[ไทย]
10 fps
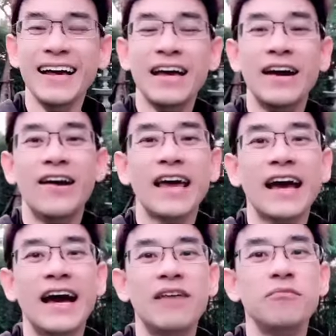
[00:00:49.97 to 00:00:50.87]
โอเค
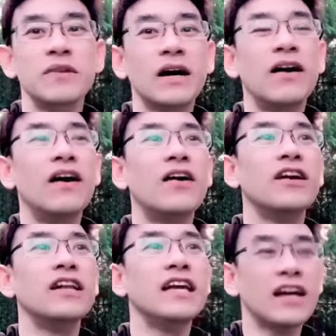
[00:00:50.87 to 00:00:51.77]
ครับก็
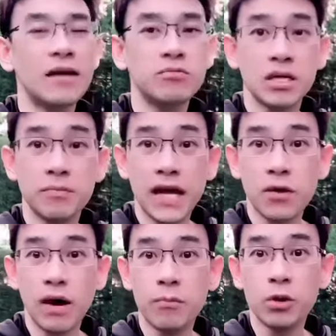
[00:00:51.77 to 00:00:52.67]
วันนี้ครับจะมาให้
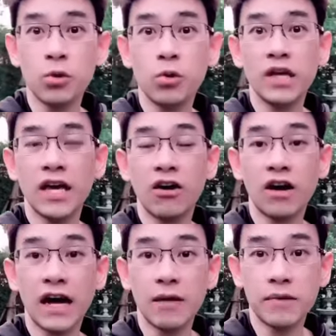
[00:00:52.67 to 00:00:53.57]
ความรู้เกี่ยว
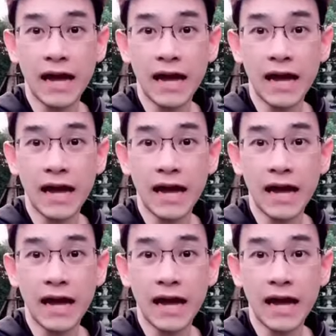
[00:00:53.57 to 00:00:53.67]
กับ